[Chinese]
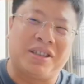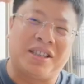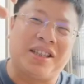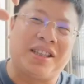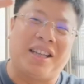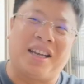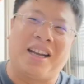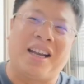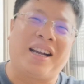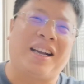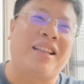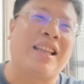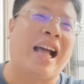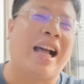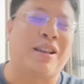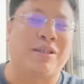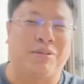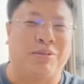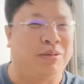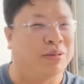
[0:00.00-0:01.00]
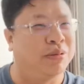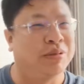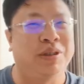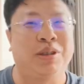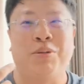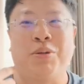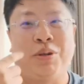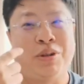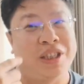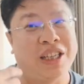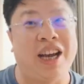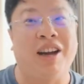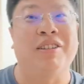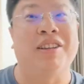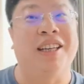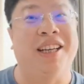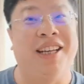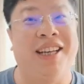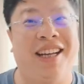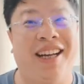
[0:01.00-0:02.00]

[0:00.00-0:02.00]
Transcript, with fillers: 制的那个大叔叔是我叫的。